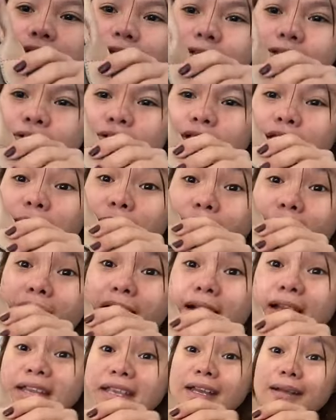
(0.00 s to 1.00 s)
So, di ba
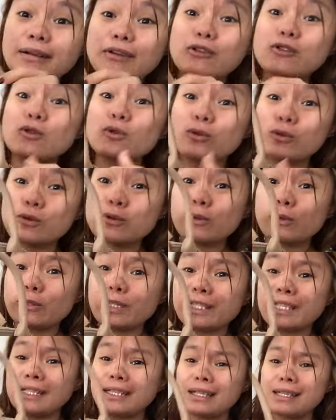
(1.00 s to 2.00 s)
Kaya, gustong-gusto ko
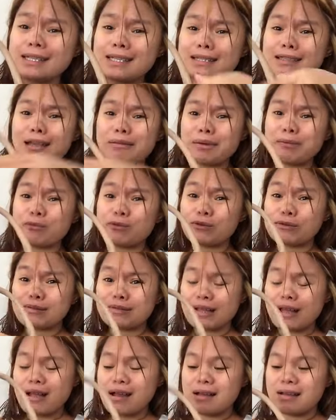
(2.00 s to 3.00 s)
tadalin kasi ang daming
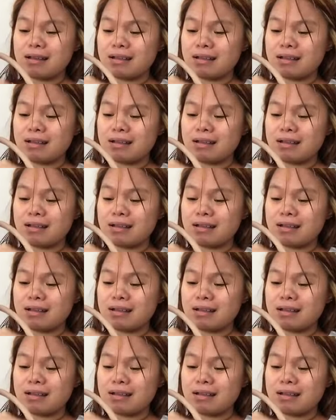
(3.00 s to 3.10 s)
bulsa.